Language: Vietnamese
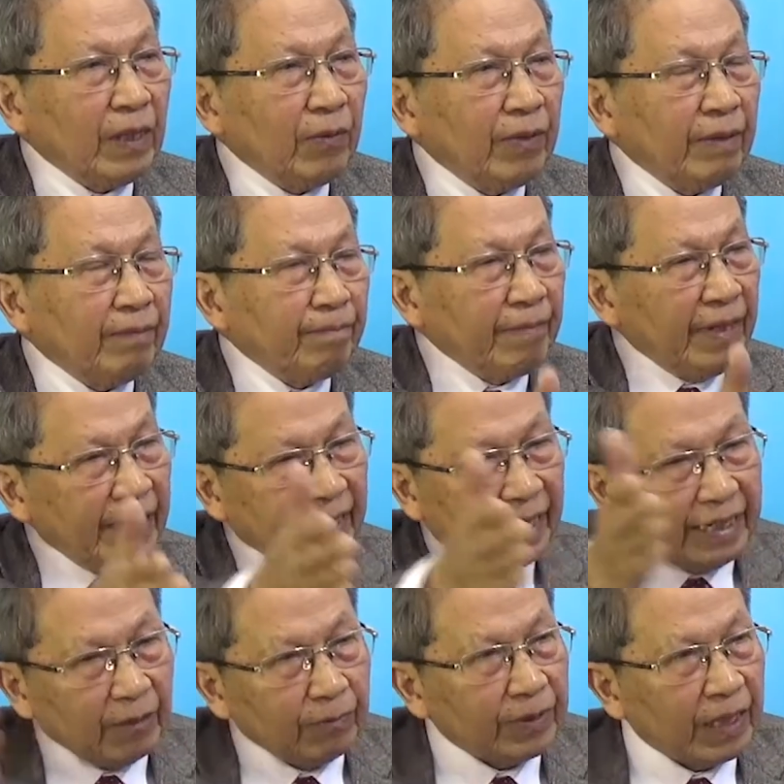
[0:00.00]
sống, bên
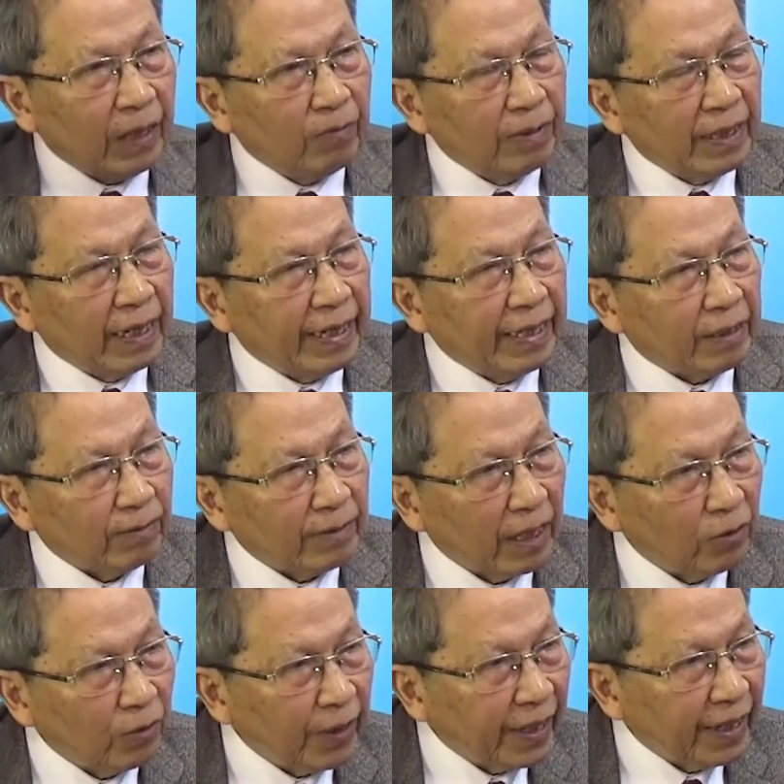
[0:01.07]
này dòng sống là hệ thống xã
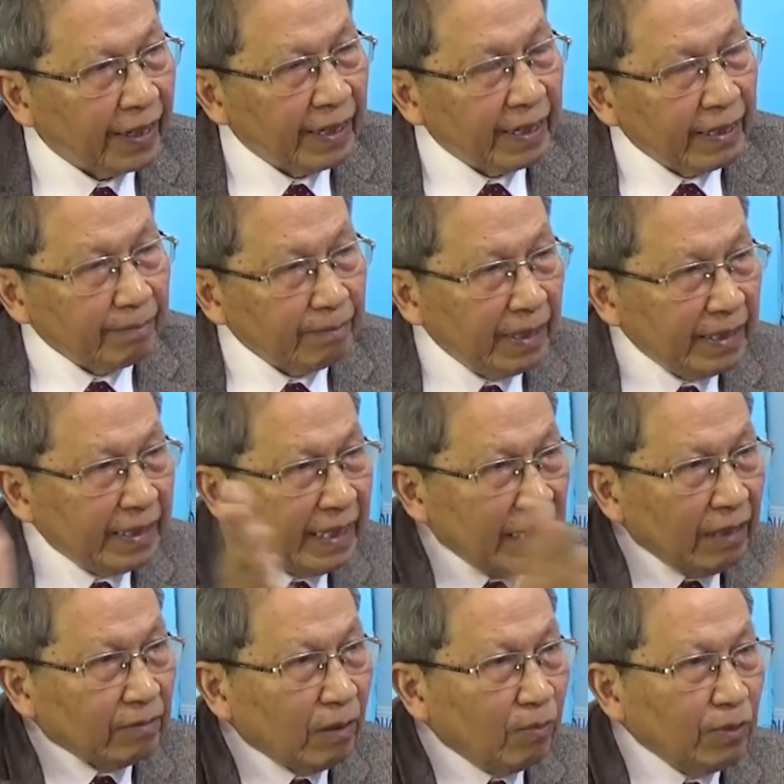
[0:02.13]
hội chủ nghĩa, bên kia
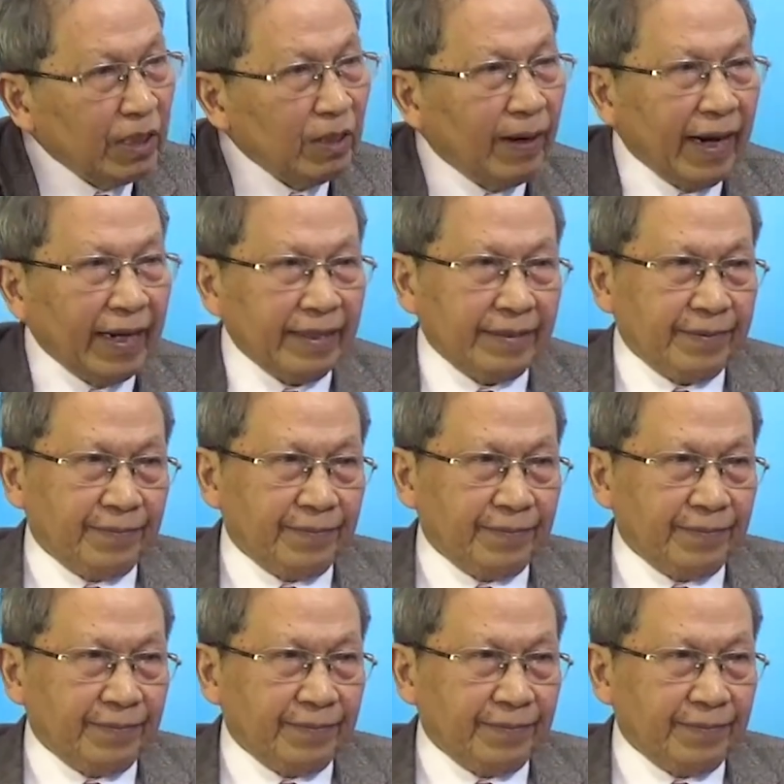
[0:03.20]
dòng sông của tứ bạn.